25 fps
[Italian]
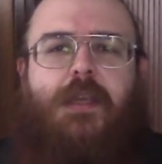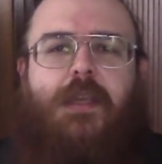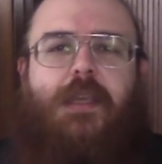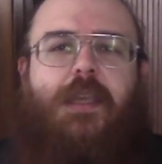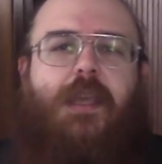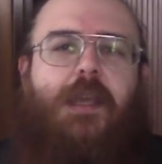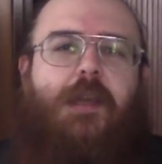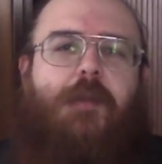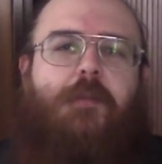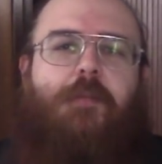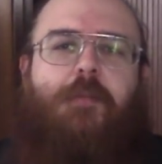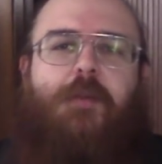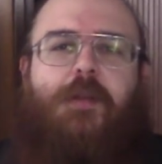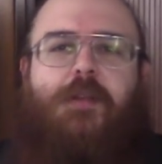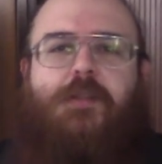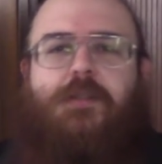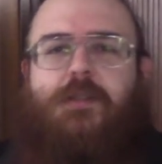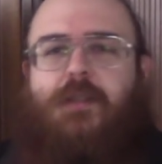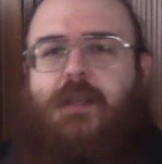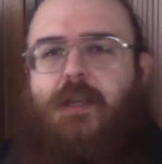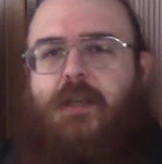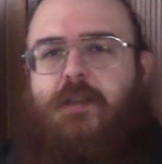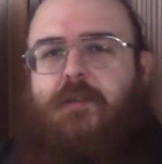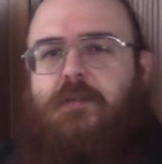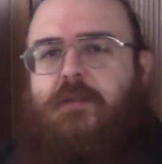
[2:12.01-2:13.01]
che il
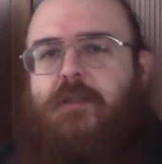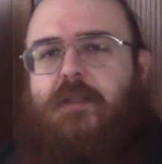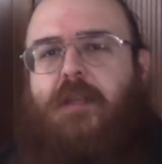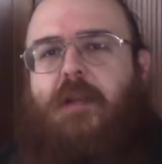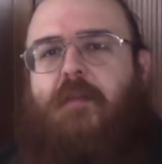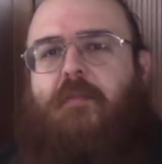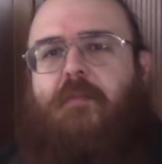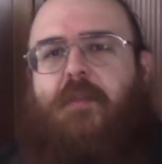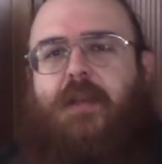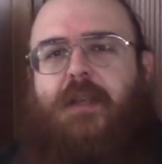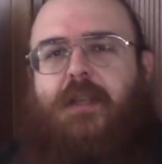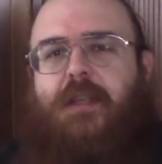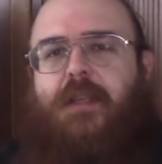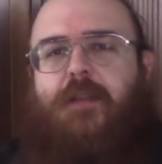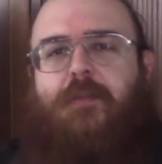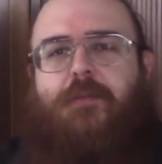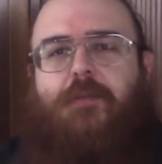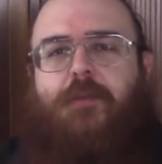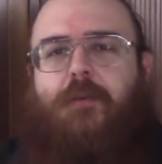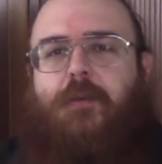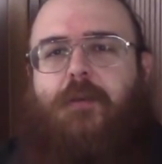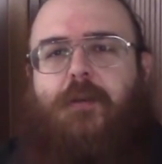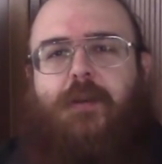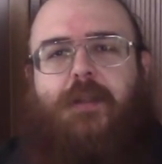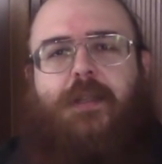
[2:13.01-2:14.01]
personaggio è talmente
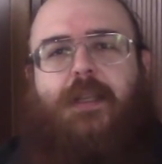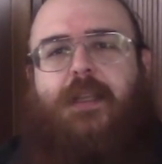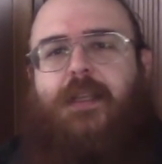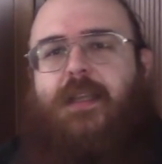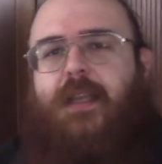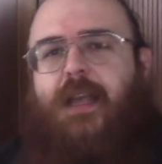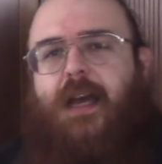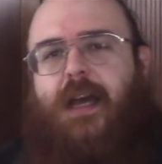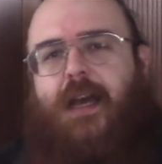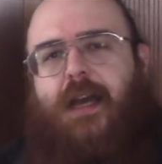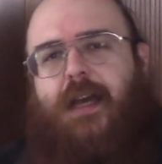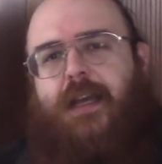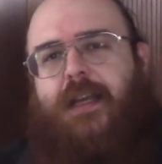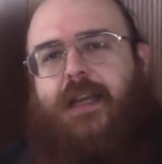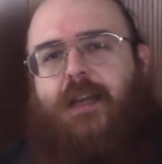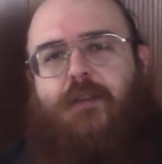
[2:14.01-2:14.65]
forte da